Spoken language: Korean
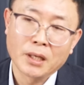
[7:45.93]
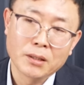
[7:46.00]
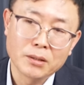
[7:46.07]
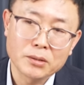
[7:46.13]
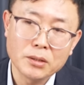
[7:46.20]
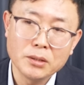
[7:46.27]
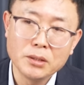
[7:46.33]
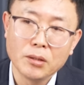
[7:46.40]

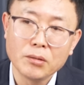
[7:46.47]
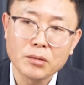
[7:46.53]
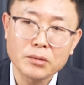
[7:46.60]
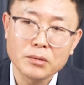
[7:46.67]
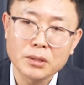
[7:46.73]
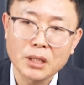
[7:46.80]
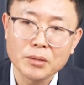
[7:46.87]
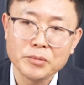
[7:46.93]
그래서 이런
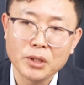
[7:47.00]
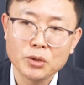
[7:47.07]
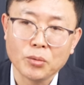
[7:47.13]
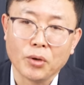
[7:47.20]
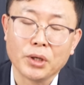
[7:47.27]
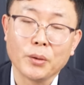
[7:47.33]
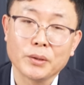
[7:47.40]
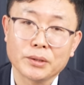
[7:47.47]
것들 때문에 좀
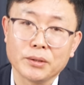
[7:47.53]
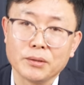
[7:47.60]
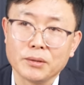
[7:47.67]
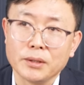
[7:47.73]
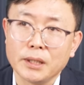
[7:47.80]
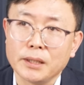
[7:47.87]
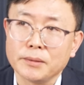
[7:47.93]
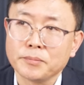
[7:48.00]

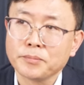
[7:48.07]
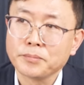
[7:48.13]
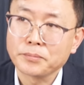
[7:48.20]
어려웠었는데,